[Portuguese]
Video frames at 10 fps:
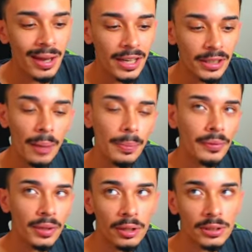Então
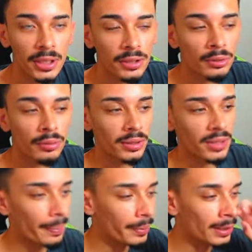aproveita agora, tá aí junto com o
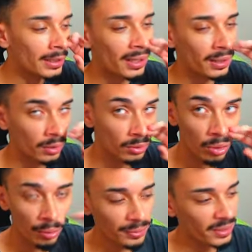WhatsApp e Telegram
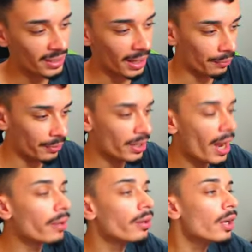no fixado,
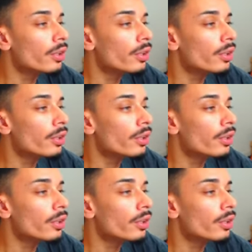fechado?